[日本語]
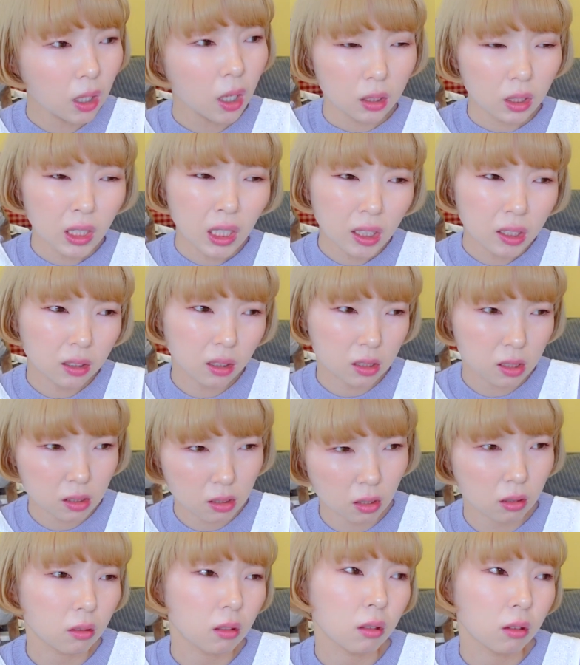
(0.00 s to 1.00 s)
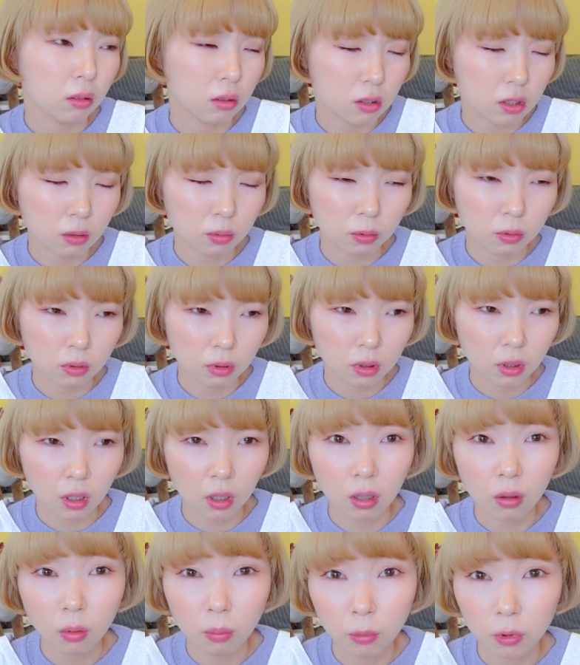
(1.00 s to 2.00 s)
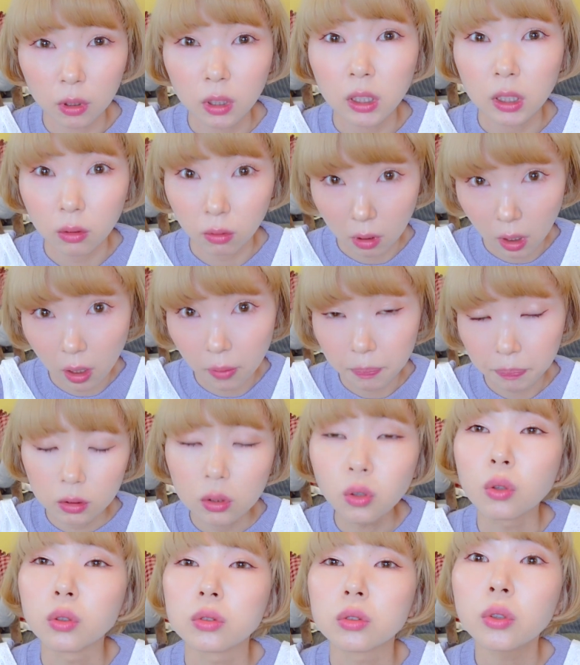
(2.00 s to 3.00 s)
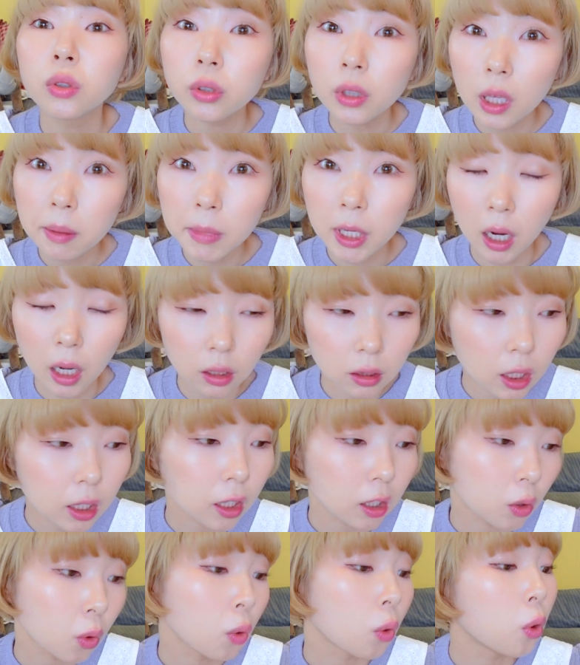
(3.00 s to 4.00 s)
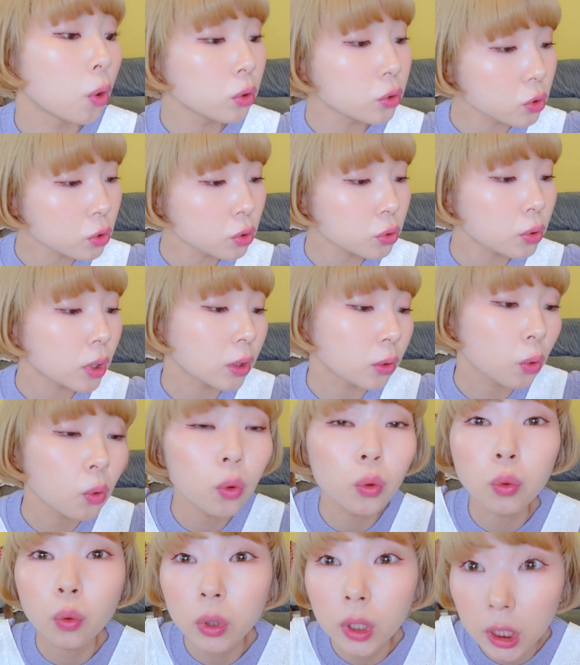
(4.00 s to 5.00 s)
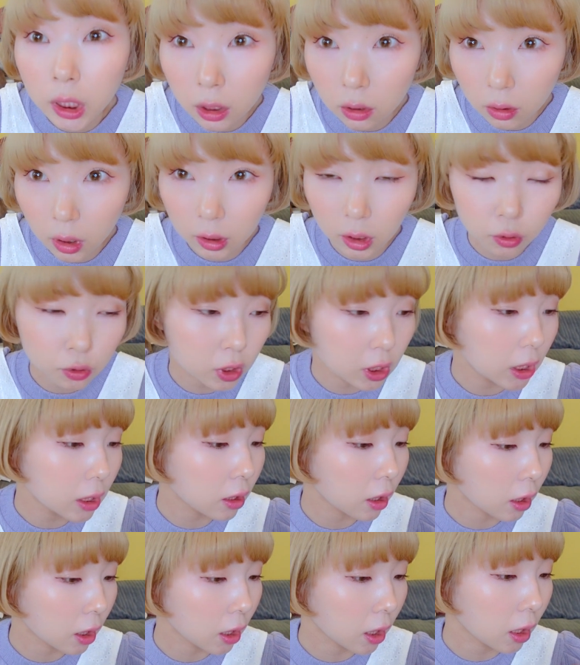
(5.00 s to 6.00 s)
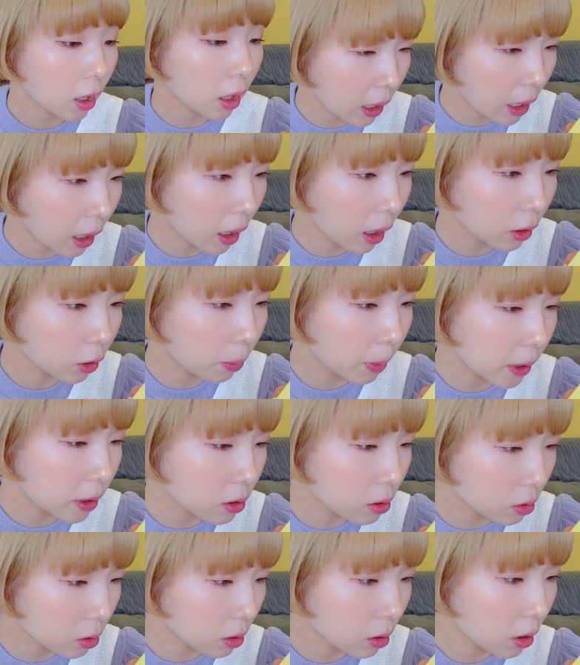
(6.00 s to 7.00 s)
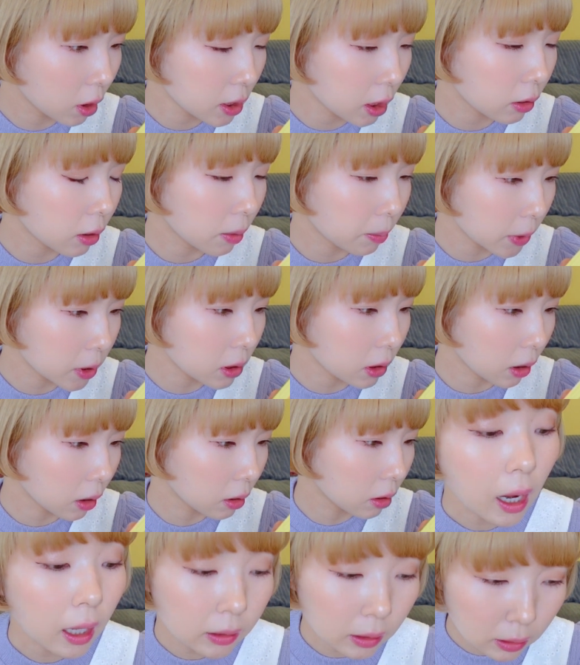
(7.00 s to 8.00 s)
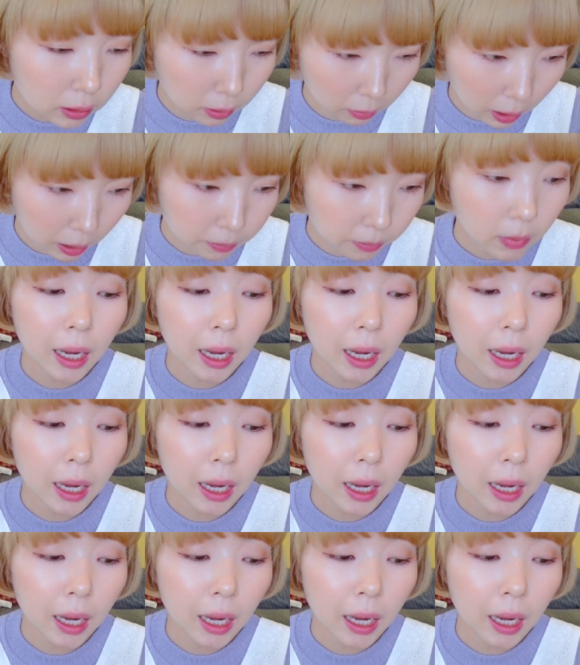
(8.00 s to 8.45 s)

にイライラしてんねん、自分って思ったりとか、そう、そういう悩みがあってんけど、今週はどう乗り切るかっていうしいたけがアドバイスしてくれました。あなたは